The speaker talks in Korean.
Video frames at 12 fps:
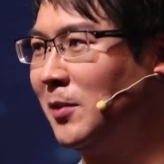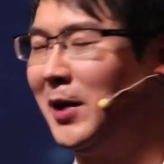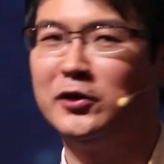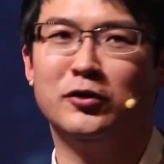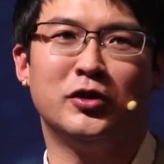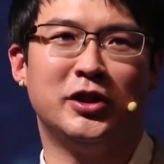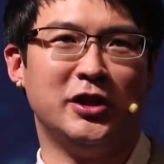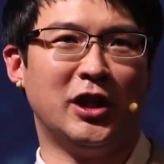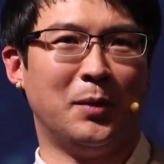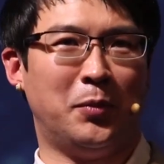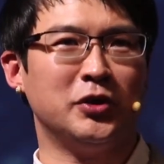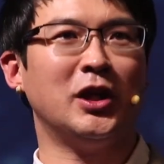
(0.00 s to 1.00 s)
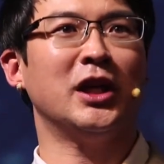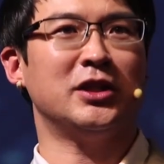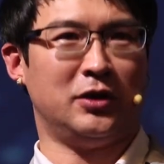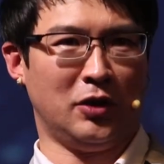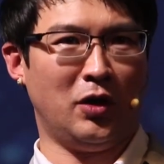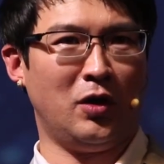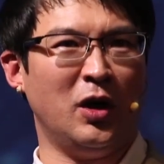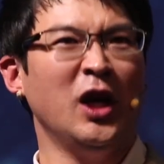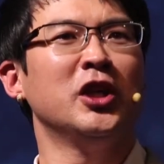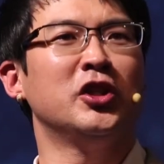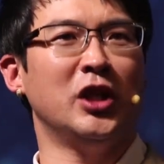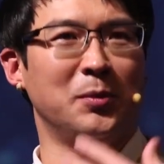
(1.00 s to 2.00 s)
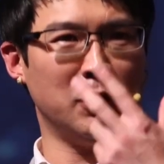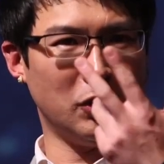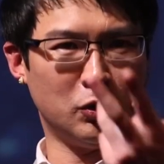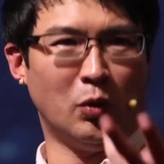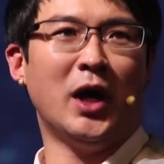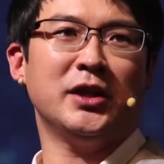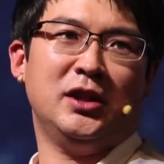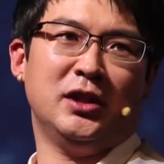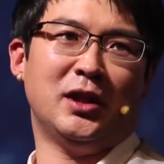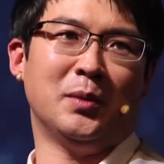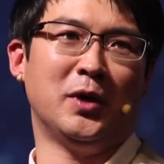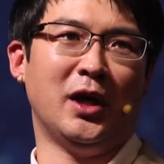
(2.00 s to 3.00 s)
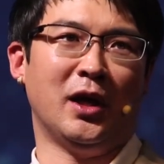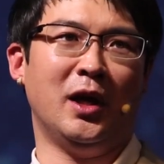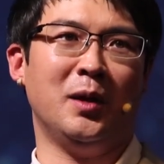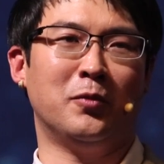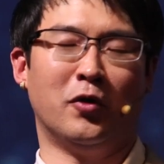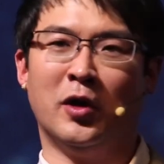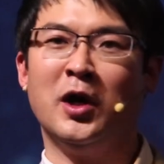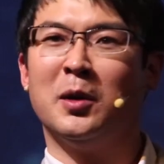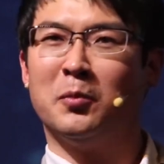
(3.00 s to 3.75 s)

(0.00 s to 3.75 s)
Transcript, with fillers: 근데 마술로 신기하게 포장해서 드리면 더 좋아하시기 때문에 뭐